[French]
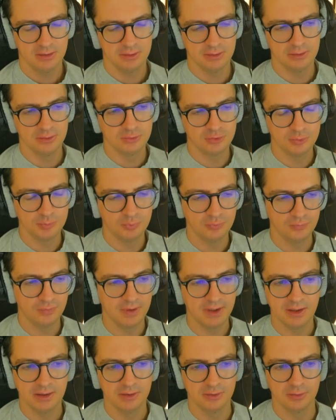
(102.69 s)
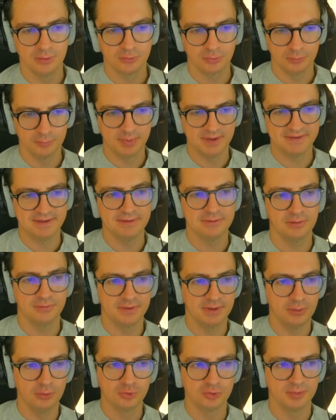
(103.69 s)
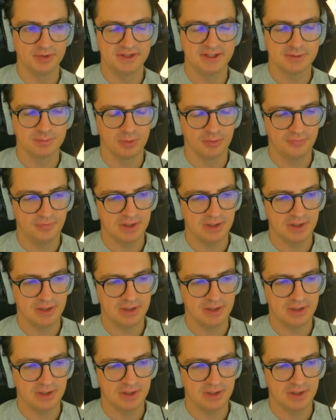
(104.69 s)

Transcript: euh, tu pouvais ton PC se faisait automatiquement